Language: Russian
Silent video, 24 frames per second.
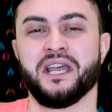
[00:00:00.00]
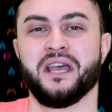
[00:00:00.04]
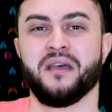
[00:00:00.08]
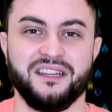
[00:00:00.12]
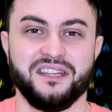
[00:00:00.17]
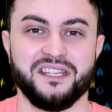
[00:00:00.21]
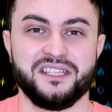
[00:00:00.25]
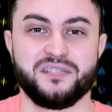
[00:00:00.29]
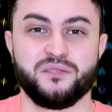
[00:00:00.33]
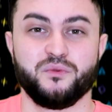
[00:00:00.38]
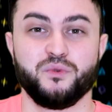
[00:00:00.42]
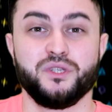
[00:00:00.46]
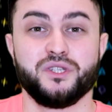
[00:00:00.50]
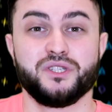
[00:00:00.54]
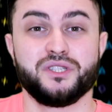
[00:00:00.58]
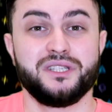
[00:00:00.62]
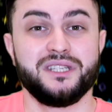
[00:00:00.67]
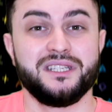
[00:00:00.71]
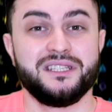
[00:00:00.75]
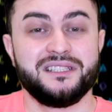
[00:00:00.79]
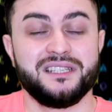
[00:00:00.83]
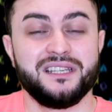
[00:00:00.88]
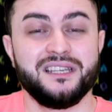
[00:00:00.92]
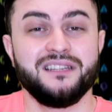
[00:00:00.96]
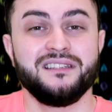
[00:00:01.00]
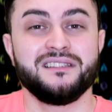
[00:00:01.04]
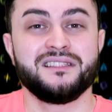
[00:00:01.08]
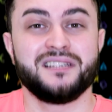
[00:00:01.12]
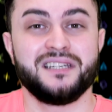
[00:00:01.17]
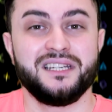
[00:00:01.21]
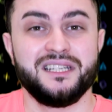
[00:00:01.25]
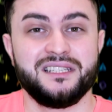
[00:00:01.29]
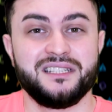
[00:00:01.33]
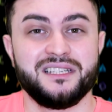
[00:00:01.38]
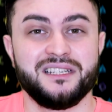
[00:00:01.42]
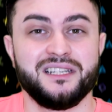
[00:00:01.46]
На сегодняшний день
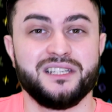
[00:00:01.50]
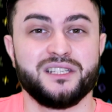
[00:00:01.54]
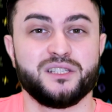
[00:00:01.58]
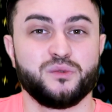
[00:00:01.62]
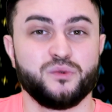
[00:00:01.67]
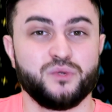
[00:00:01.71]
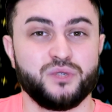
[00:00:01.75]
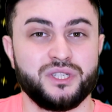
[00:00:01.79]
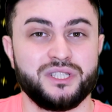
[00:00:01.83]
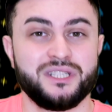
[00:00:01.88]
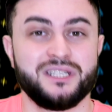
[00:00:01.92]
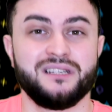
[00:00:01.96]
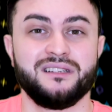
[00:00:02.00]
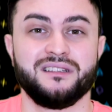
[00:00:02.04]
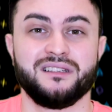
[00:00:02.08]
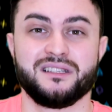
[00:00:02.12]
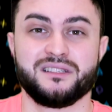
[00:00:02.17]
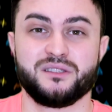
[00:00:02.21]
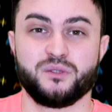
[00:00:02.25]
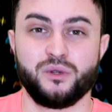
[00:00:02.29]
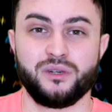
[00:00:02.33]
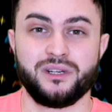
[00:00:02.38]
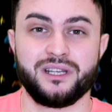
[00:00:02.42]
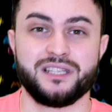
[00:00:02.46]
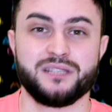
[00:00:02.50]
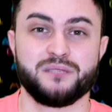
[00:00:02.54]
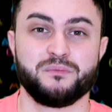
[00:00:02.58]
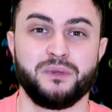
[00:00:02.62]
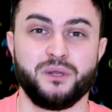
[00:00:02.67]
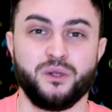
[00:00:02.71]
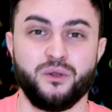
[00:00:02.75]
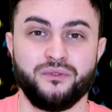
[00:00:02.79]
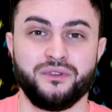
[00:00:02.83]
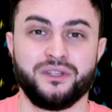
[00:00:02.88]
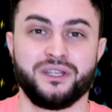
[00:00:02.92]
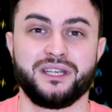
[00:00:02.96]
зрители и слушатели настолько
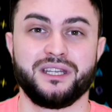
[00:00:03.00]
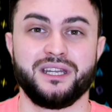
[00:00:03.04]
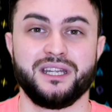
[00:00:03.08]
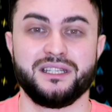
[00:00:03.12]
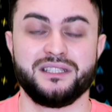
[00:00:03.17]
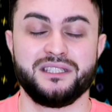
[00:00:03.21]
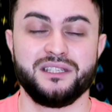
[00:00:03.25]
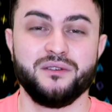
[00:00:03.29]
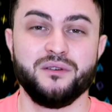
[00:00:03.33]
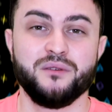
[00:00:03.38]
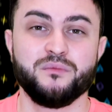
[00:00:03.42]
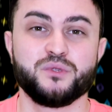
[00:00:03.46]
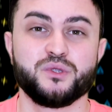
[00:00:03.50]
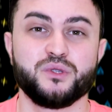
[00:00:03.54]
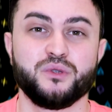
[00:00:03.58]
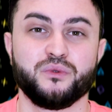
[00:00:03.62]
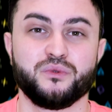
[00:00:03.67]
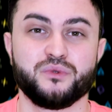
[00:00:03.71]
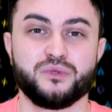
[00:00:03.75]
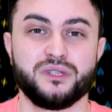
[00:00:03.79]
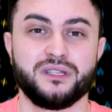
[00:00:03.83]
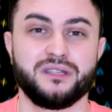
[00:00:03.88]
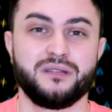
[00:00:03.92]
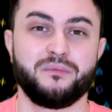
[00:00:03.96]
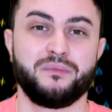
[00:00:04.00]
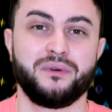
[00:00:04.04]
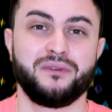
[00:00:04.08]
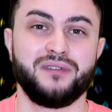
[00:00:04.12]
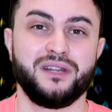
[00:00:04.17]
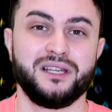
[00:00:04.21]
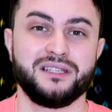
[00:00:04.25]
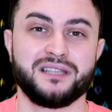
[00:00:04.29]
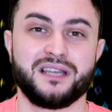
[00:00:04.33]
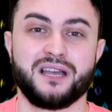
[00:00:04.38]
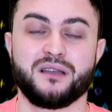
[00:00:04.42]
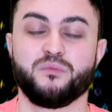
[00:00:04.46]
избалованы креативом, что нужно
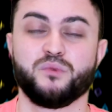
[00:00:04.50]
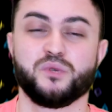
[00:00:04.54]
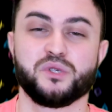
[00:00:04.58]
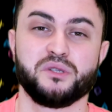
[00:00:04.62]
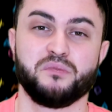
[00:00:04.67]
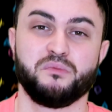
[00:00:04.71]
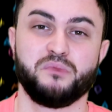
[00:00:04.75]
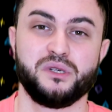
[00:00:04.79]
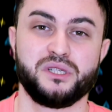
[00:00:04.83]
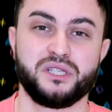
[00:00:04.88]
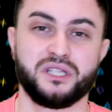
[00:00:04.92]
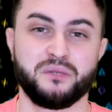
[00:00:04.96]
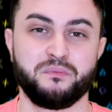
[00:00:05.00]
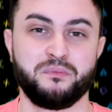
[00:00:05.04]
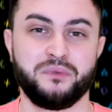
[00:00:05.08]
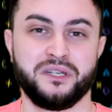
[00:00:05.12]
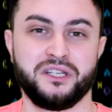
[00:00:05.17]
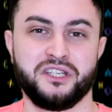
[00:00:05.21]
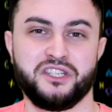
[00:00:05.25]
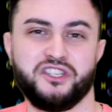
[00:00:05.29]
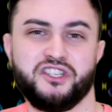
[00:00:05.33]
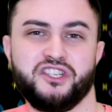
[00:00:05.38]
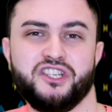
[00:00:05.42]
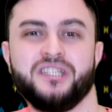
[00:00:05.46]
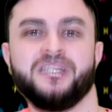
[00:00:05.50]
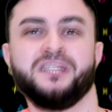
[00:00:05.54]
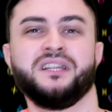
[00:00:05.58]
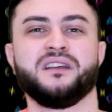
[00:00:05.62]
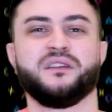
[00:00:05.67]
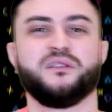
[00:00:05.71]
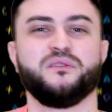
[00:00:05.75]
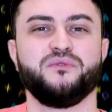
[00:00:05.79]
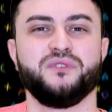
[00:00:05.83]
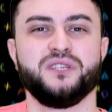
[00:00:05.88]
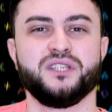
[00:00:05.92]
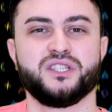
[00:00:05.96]
добавлять как можно больше перчинок,
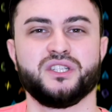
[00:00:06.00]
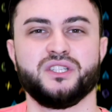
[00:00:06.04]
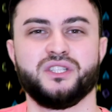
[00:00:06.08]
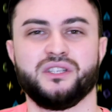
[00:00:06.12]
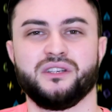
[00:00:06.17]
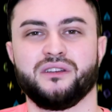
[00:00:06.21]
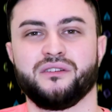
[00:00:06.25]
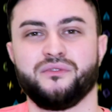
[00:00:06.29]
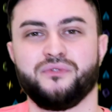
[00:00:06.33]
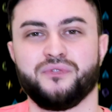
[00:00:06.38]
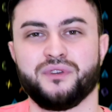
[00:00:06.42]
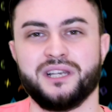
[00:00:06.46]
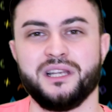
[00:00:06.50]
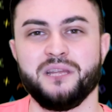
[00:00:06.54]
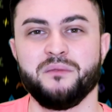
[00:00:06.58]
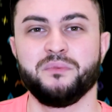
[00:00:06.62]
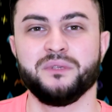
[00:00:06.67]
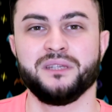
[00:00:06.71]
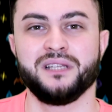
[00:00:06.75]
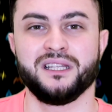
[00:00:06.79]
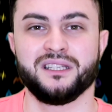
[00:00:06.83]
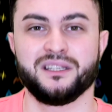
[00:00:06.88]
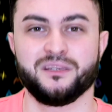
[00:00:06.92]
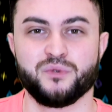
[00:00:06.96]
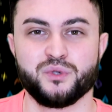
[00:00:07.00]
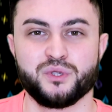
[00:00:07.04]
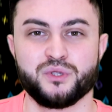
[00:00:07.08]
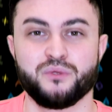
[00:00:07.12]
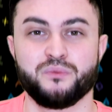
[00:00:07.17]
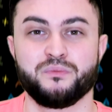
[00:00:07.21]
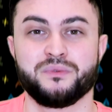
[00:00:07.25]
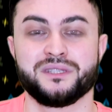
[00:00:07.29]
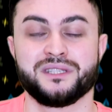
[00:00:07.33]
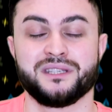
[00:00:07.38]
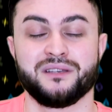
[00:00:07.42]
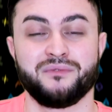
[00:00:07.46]
фишечек в клипы для того,
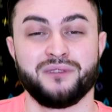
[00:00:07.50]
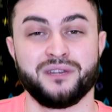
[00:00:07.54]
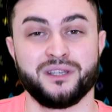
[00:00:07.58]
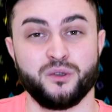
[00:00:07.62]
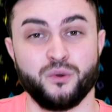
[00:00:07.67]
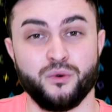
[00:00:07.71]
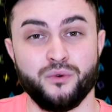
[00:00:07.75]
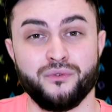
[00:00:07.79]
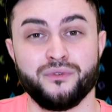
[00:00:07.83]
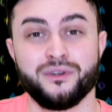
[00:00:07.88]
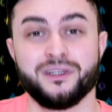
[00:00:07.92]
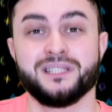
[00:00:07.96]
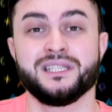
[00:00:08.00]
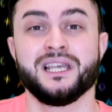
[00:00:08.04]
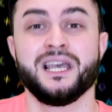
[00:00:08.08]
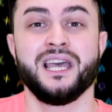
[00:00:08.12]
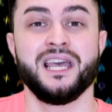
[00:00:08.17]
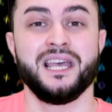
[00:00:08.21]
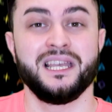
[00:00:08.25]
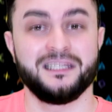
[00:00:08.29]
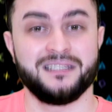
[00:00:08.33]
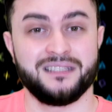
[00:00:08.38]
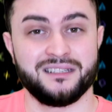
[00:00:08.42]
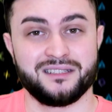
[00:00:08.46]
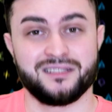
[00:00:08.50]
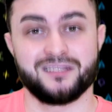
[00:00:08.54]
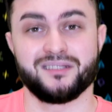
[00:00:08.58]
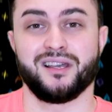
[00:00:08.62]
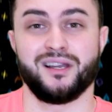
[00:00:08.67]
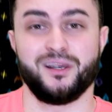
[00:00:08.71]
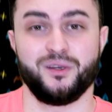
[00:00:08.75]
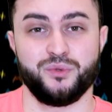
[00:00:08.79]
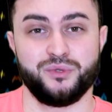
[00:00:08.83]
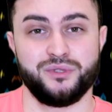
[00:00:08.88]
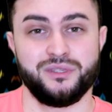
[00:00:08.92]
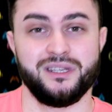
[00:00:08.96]
чтобы завоевывать сердца
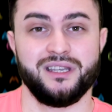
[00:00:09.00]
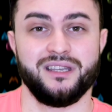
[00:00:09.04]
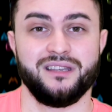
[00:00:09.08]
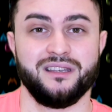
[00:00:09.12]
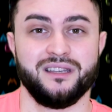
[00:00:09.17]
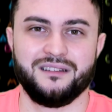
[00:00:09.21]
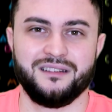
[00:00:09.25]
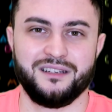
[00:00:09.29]
людей.